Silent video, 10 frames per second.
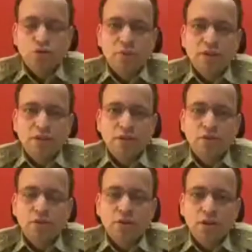जो बच्चे
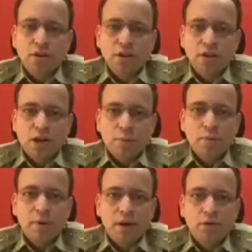लोग अभी
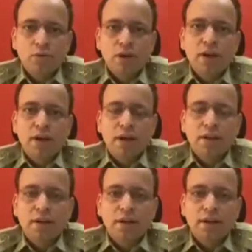पास हुए हैं
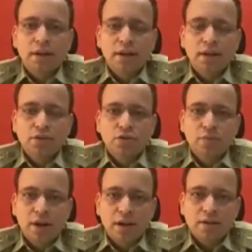खास करके जो
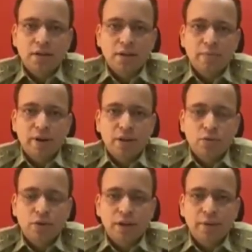महाराष्ट्र से पास
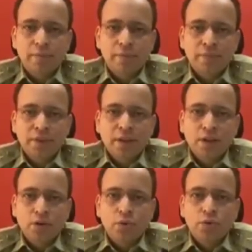हुए हैं
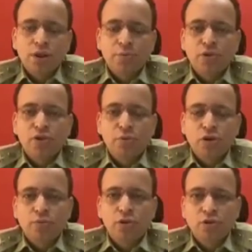उन सभी को
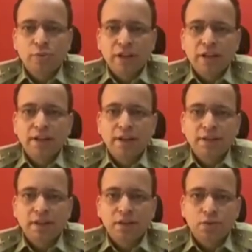बहुत बहुत बधाई देना
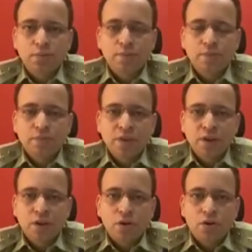चाहता हूँ
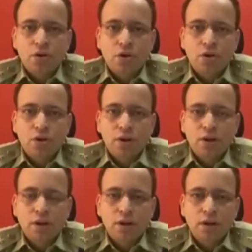और
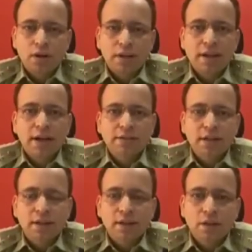ये आशा
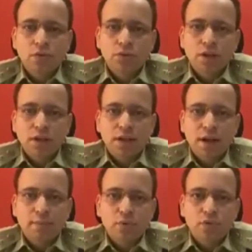करता हूँ कि
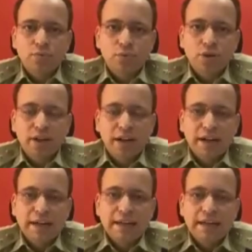आप लोग पूरी
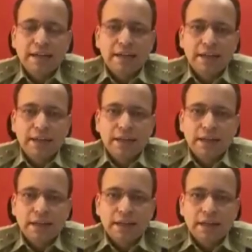इंटीग्रिटी
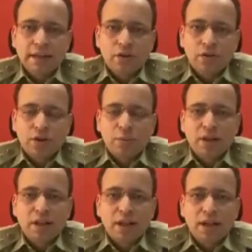और
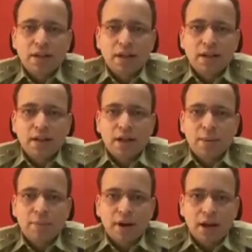ईमानदारी के साथ
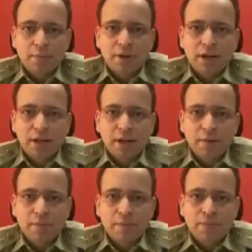अपना काम करेंगे